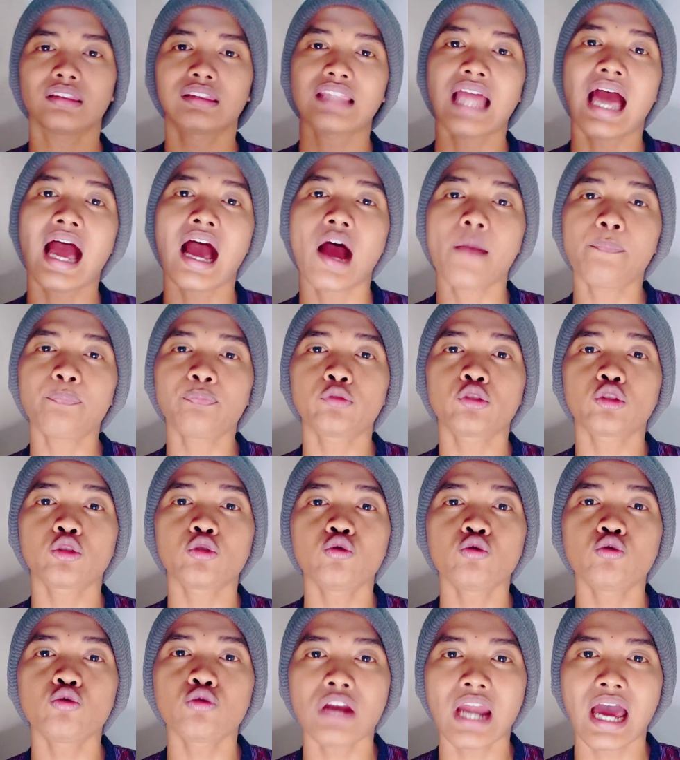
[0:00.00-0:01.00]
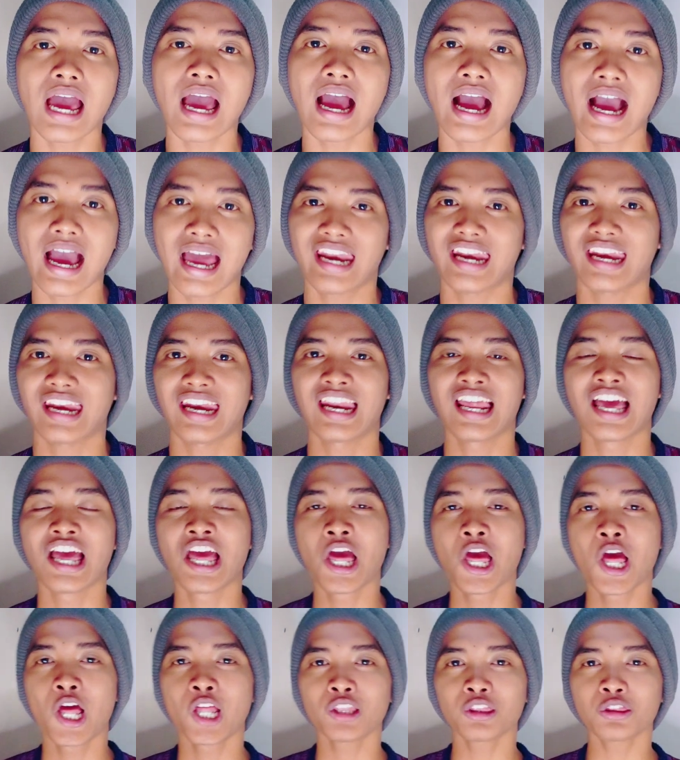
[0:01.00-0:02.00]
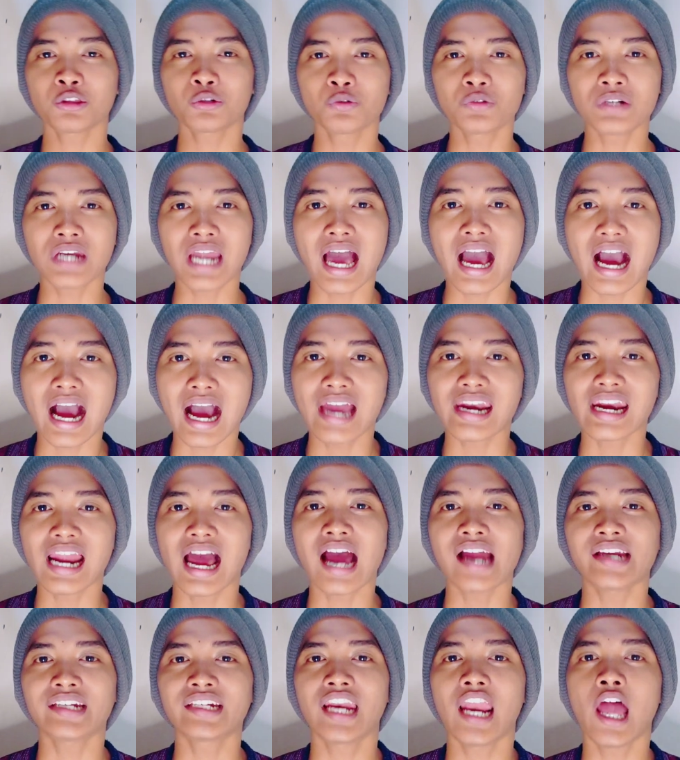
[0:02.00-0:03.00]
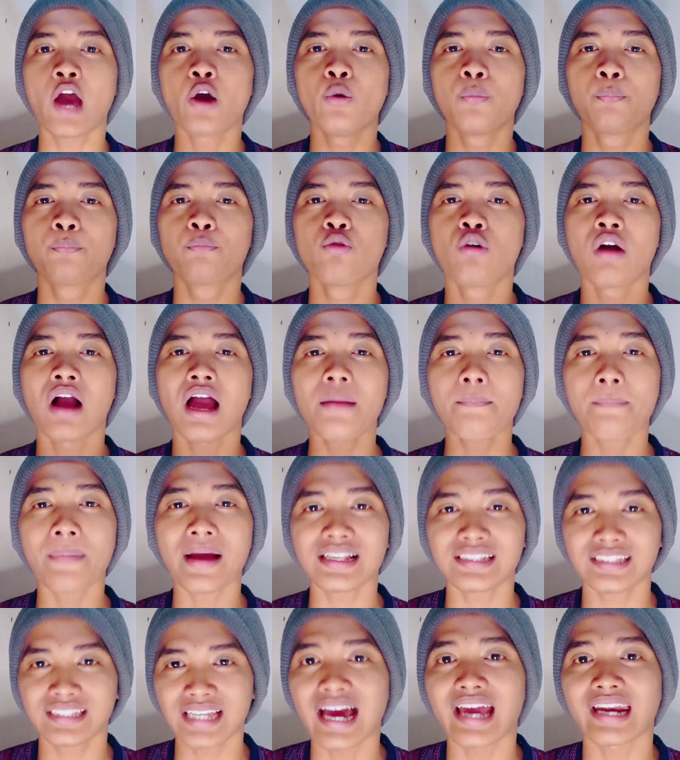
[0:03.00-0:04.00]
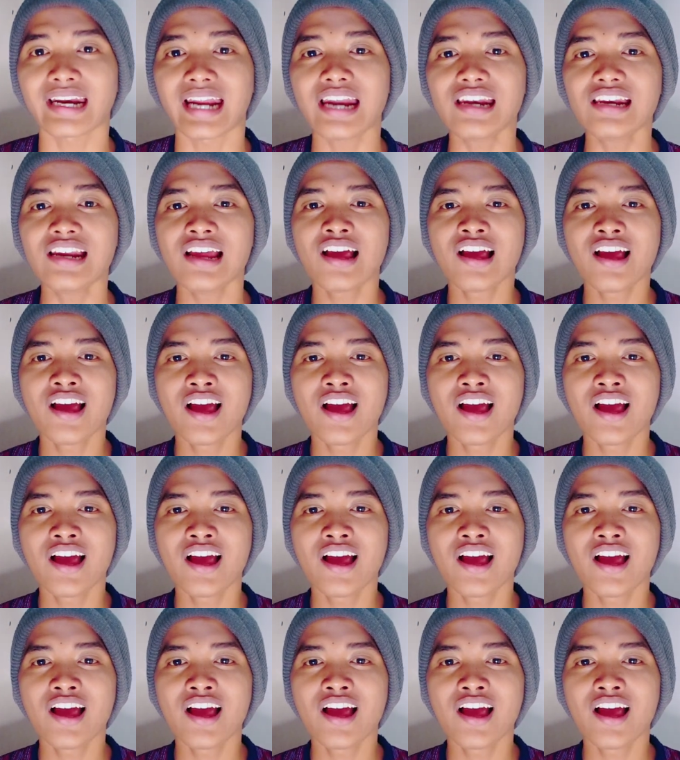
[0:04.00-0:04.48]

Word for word: tahap tunangan tunangan adalah hubungan pacaran